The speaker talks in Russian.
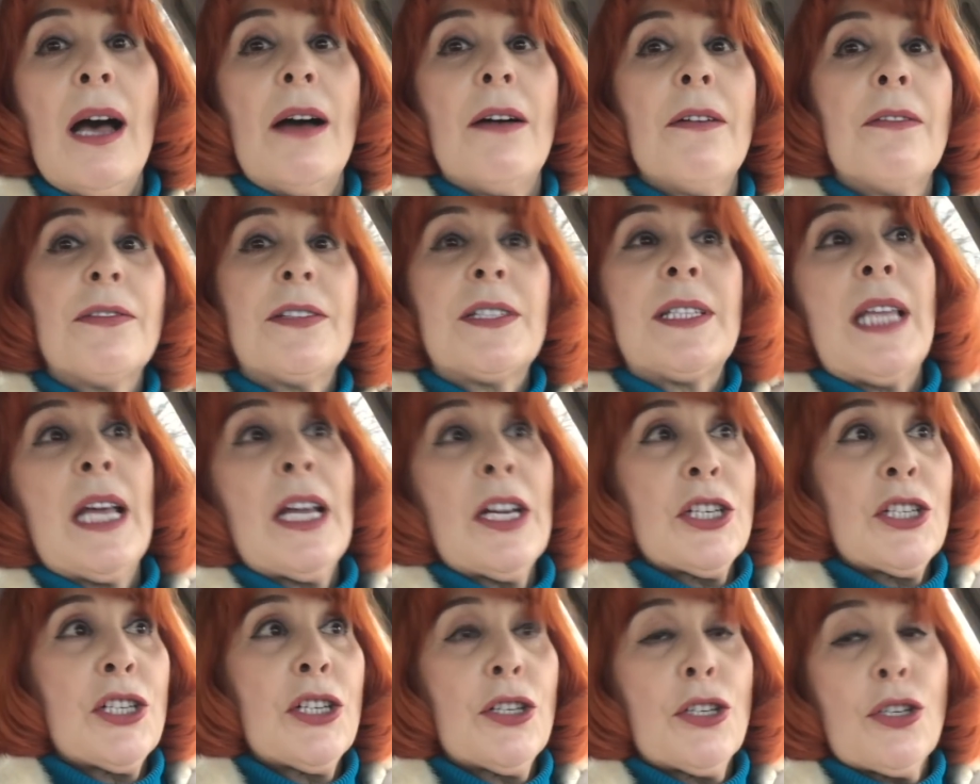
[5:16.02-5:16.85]
э, в
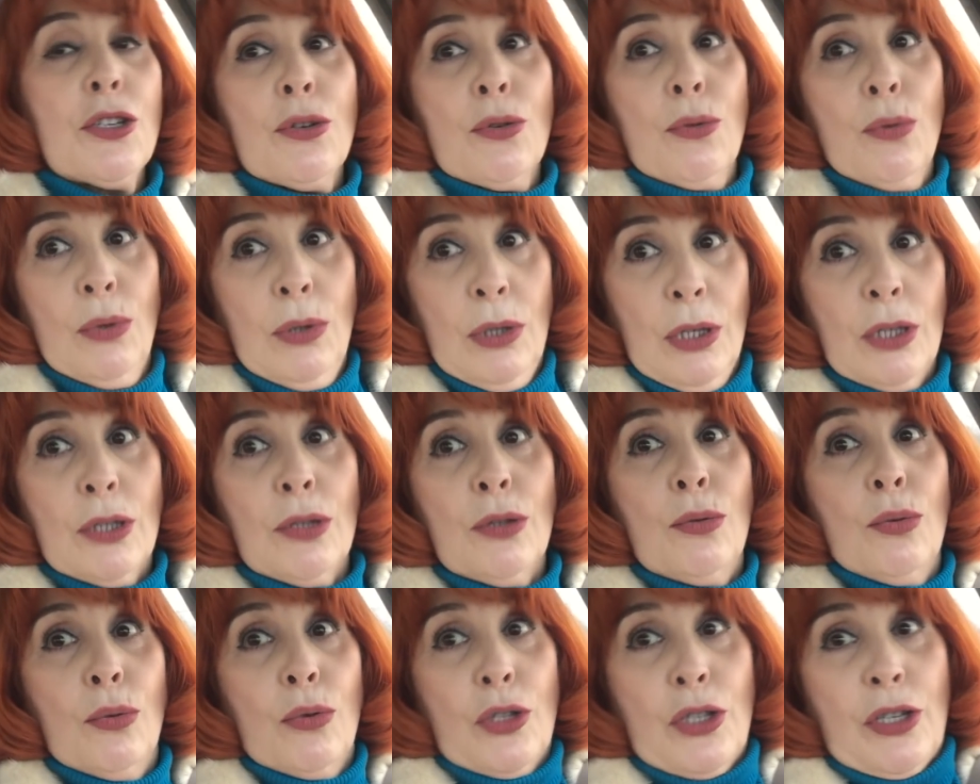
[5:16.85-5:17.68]
старших школах
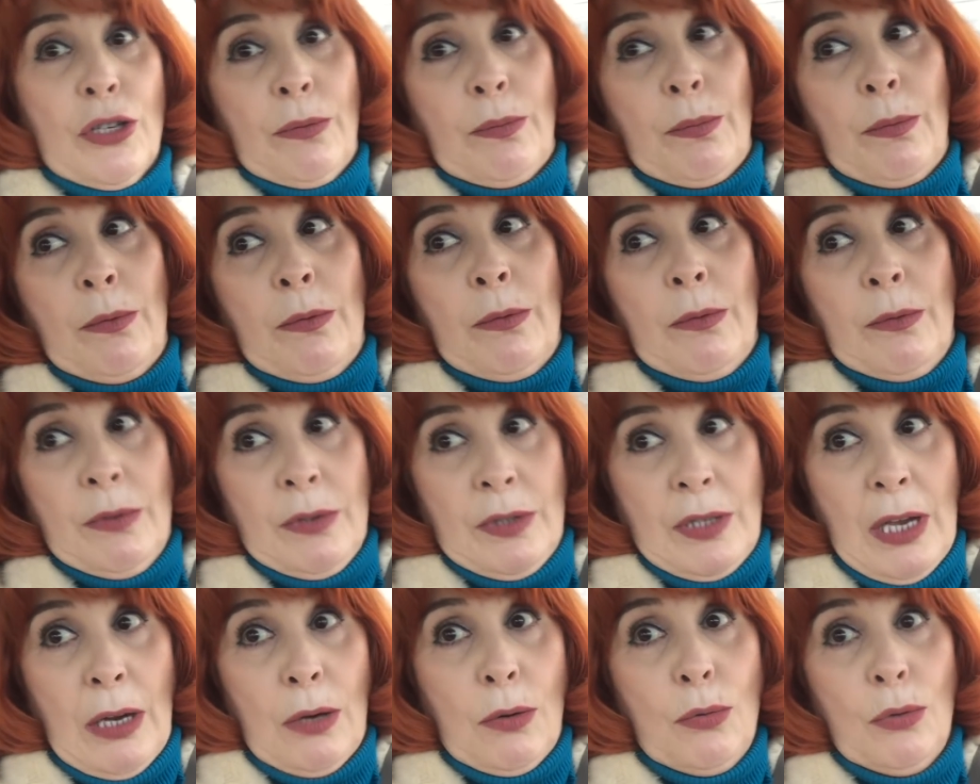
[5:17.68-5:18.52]
тоже
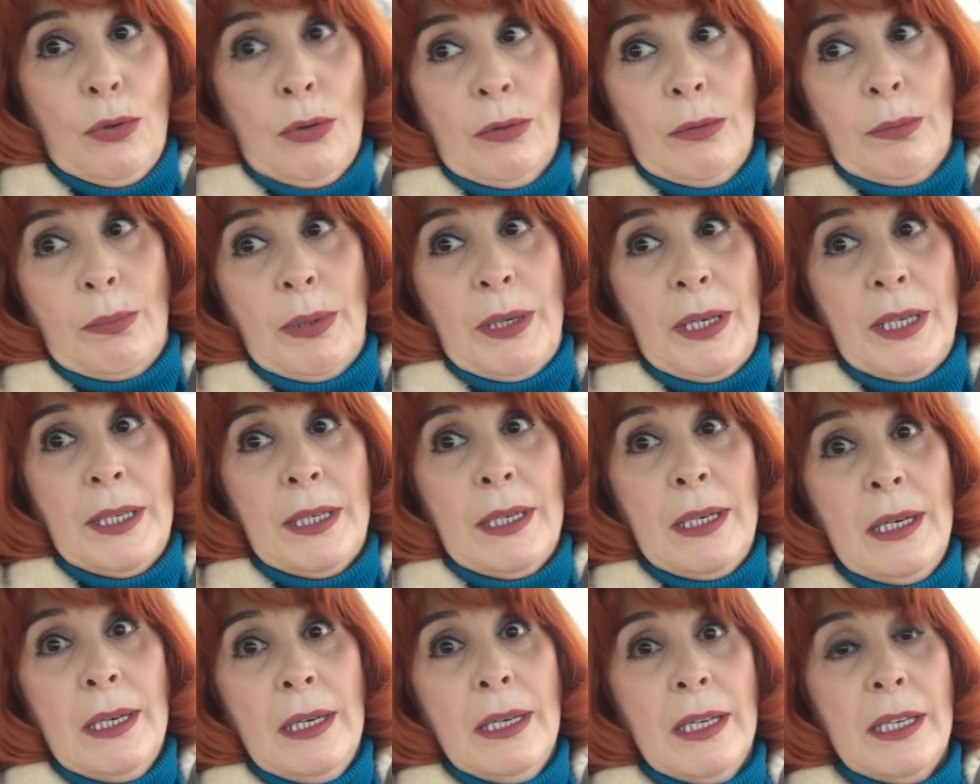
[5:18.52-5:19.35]
закон
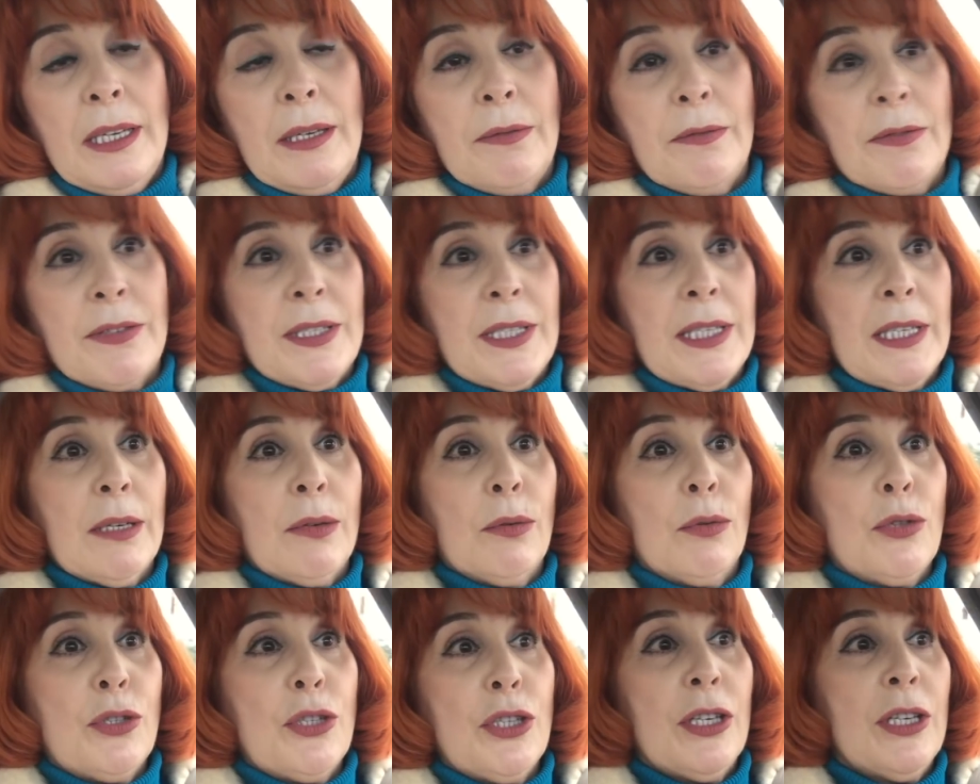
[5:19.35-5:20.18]
приняли, и все
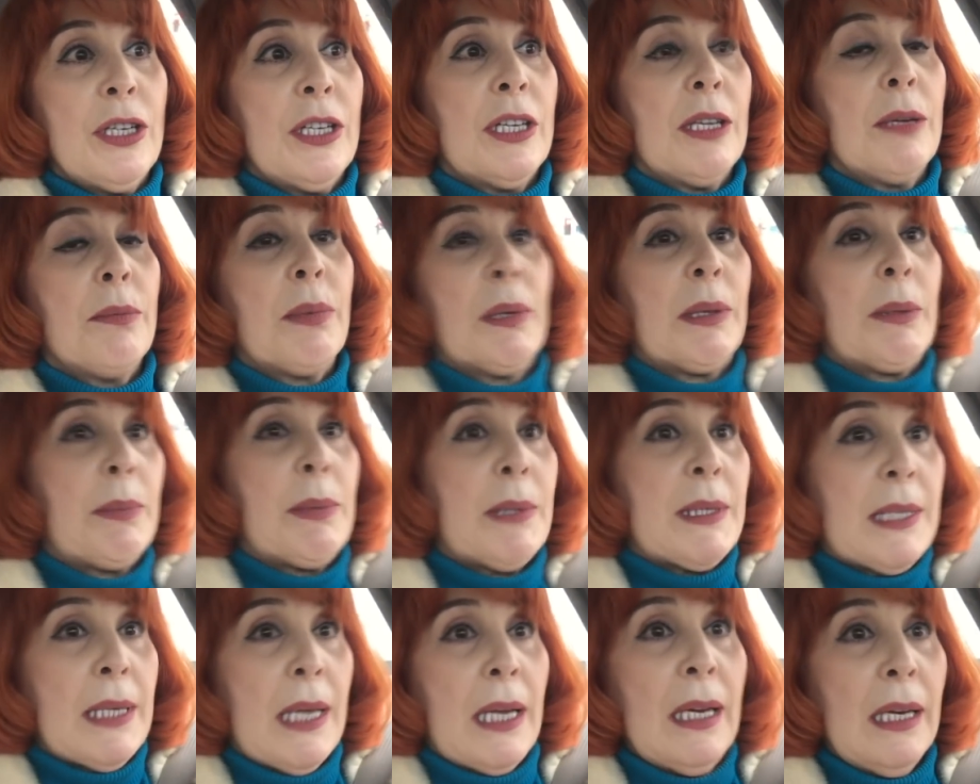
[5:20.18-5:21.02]
ученики
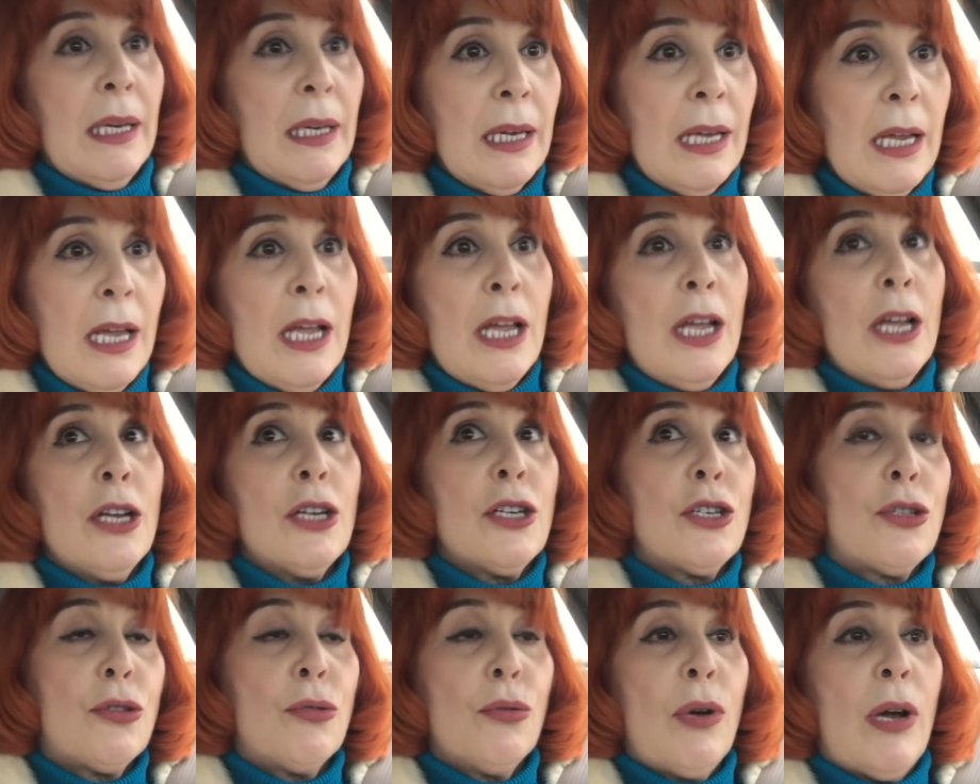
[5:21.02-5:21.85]
подписали,
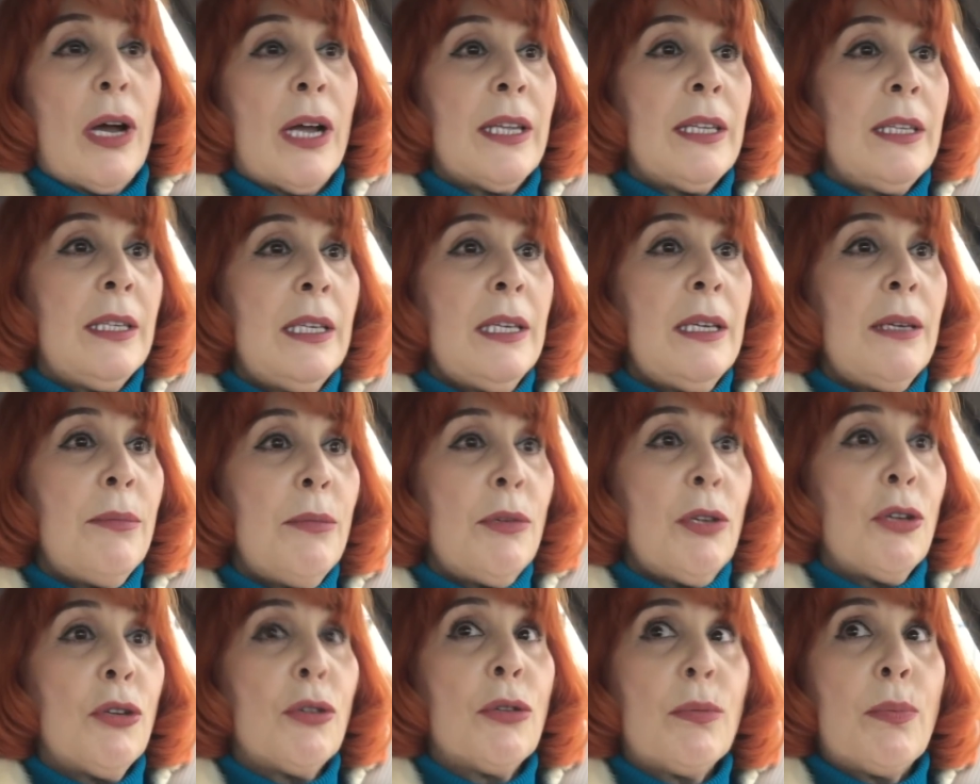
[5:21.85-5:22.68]
что они
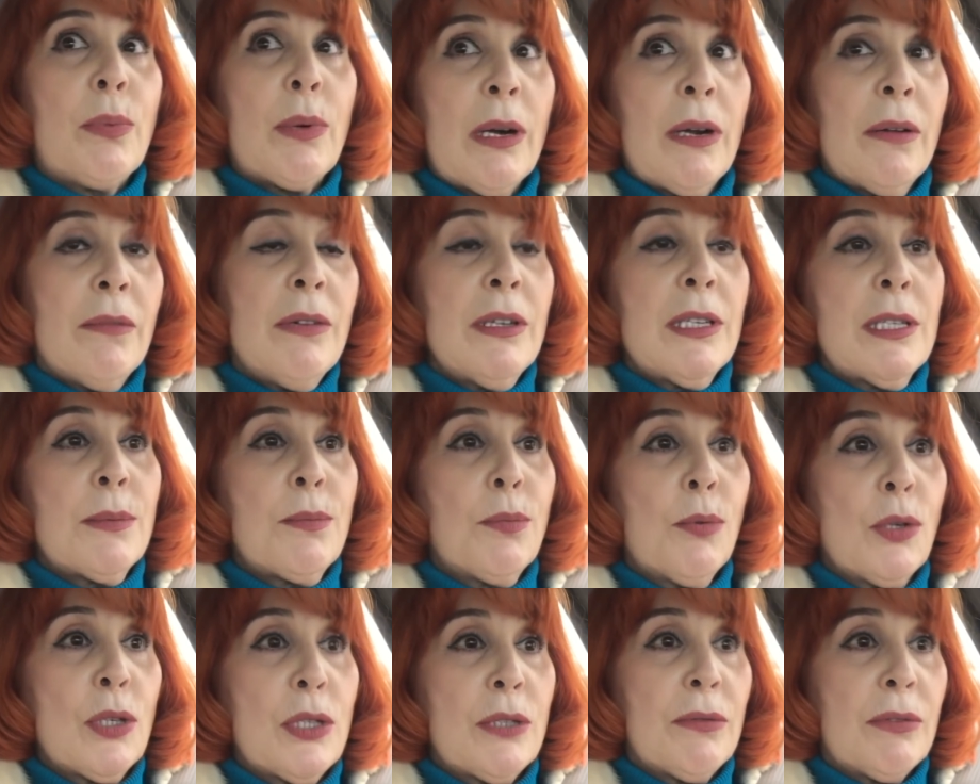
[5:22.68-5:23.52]
имеют право
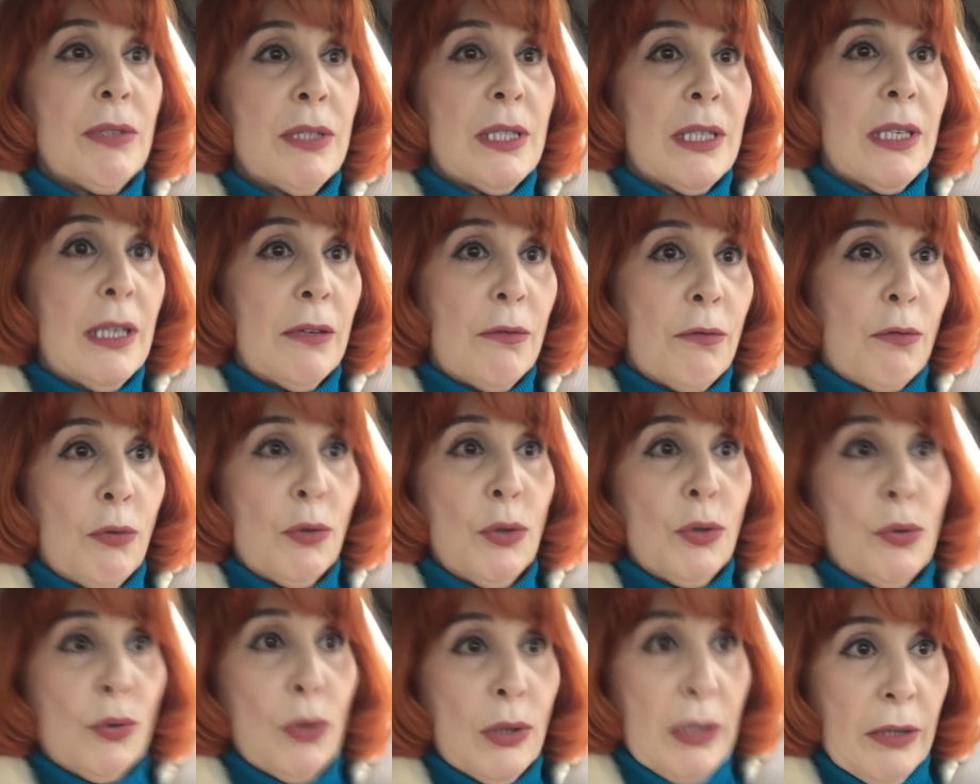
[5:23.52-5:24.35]
использовать
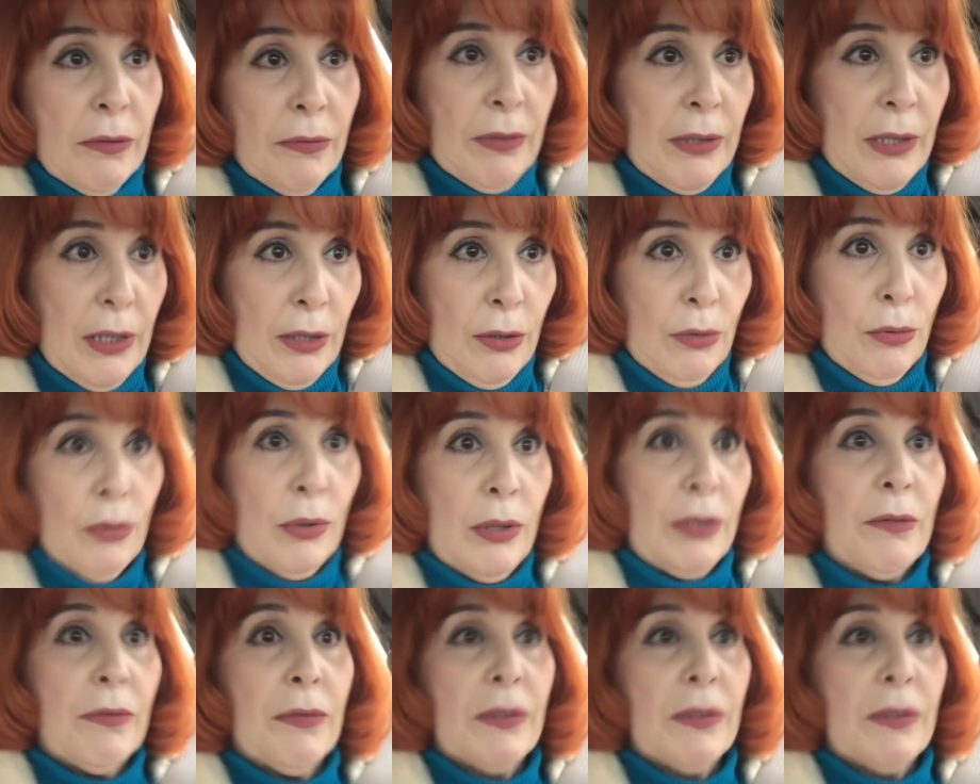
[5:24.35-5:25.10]
телефон только в коридоре.